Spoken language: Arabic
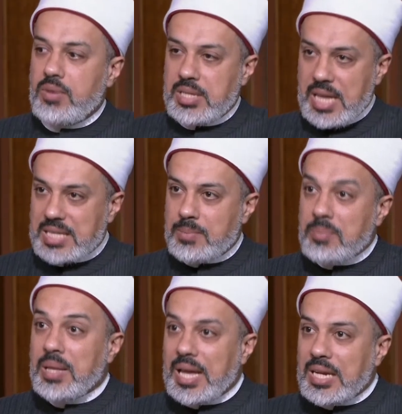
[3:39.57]
فدي أسباب
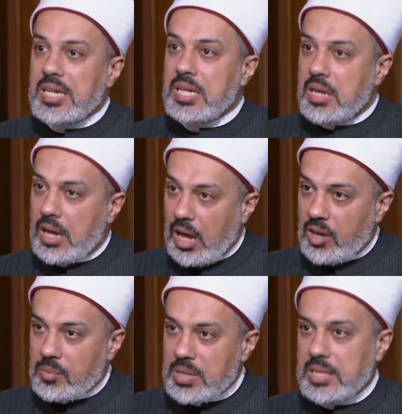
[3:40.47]
تخليني
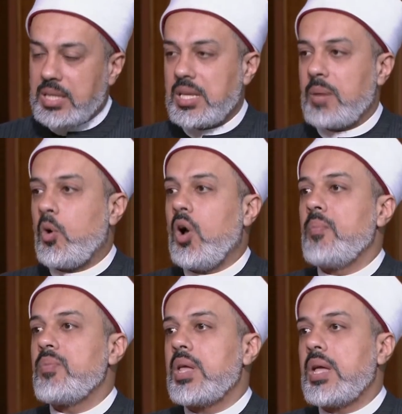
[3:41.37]
أقرب إلى التسامح
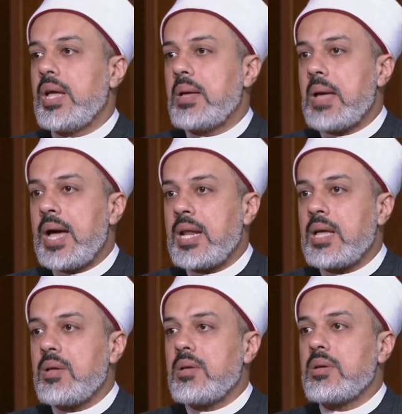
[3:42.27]
آه، انا
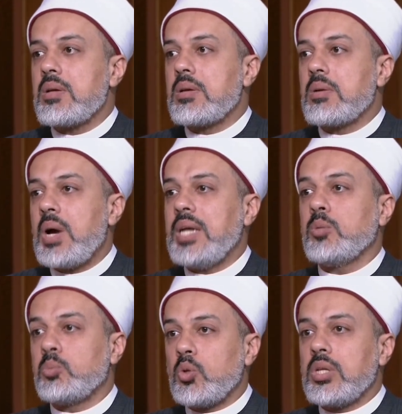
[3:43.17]
آه، واحد
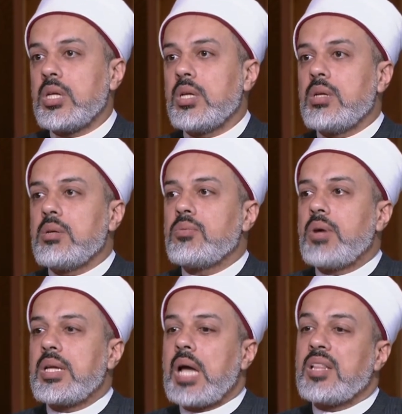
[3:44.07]
ابتلي
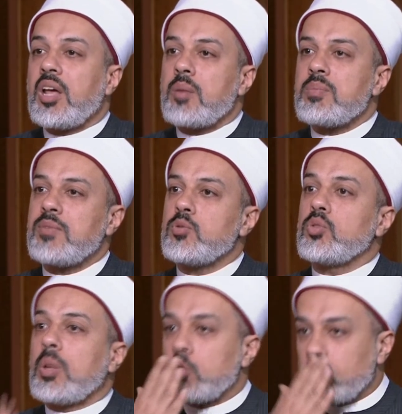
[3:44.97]
فيضرب يعني نفسه
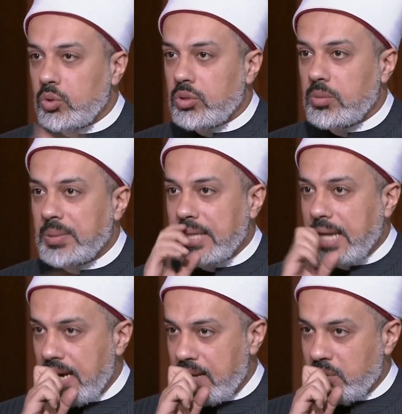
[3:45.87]
طب اسكت ما
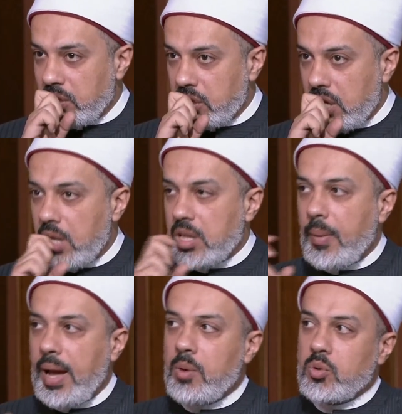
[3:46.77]
تتكلمش طب
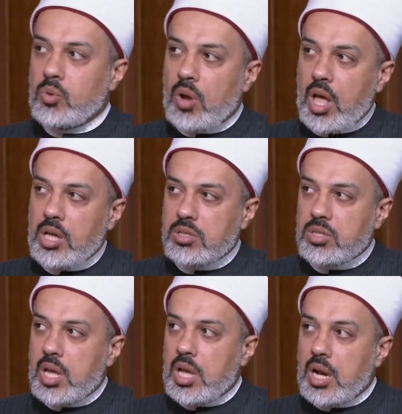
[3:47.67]
حاول تلاحظ
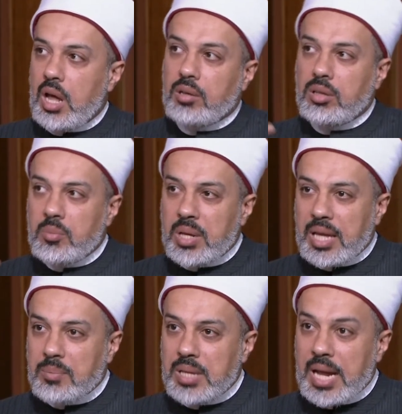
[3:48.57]
الاكثر منك
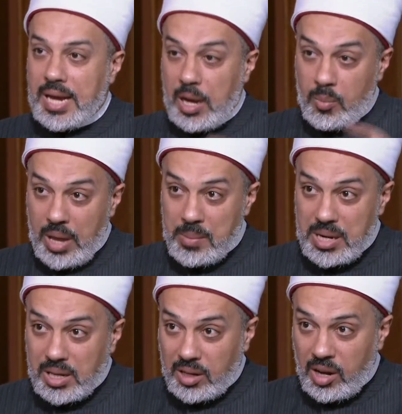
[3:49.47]
ابتلاء هو بيعمل
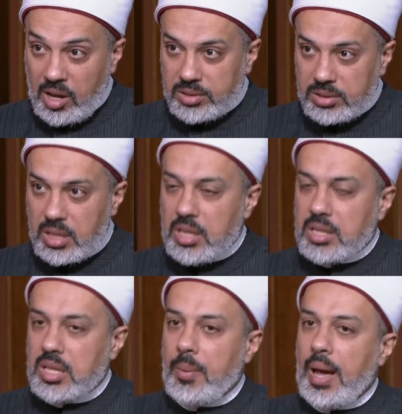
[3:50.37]
اجراءات
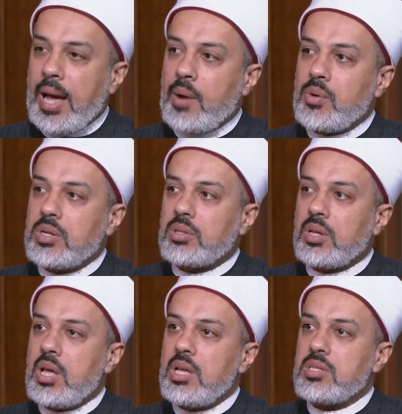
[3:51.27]
طب حاول
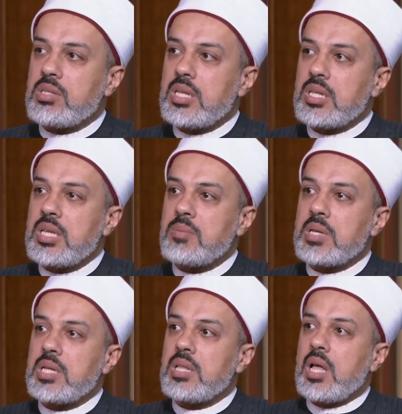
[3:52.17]
تلاحظ ان
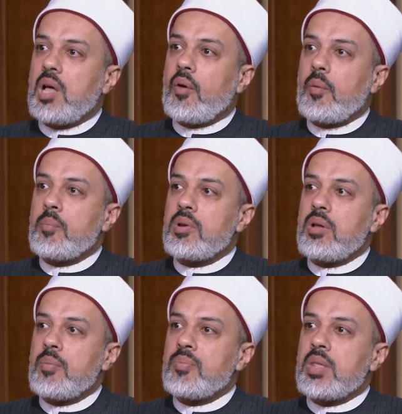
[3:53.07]
يمكن
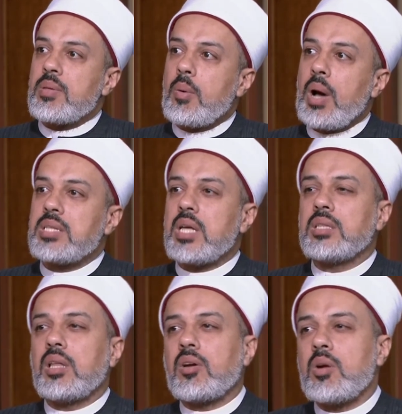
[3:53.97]
ربنا وعسى ان
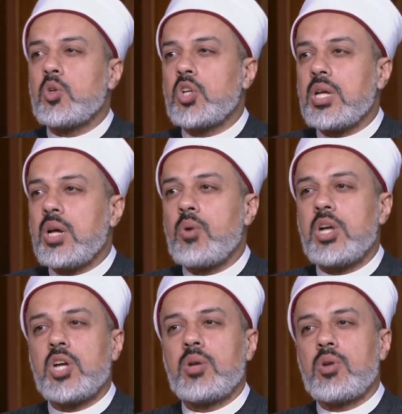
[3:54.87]
تكرهوا شيئا
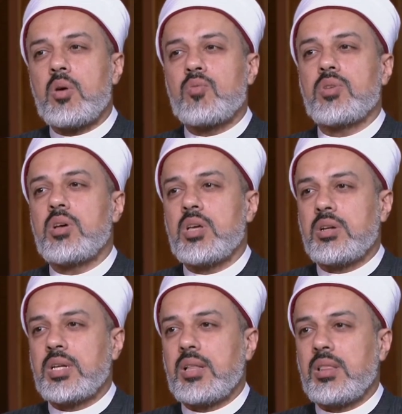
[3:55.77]
ويجعل الله فيه
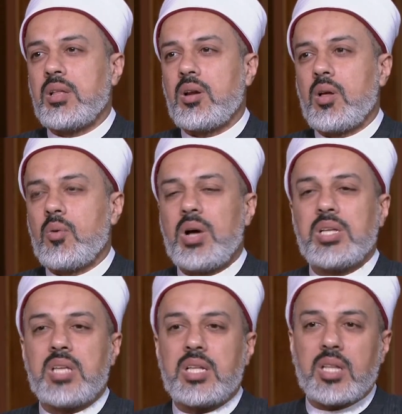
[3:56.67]
خيرا كثيرا
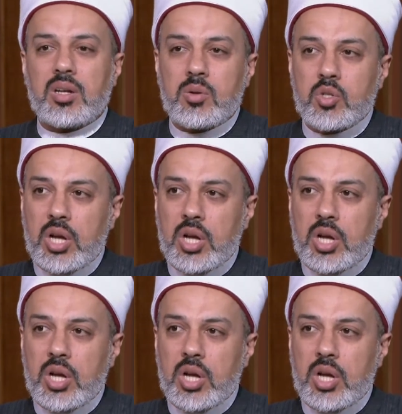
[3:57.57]
وعسى ان تكرهوا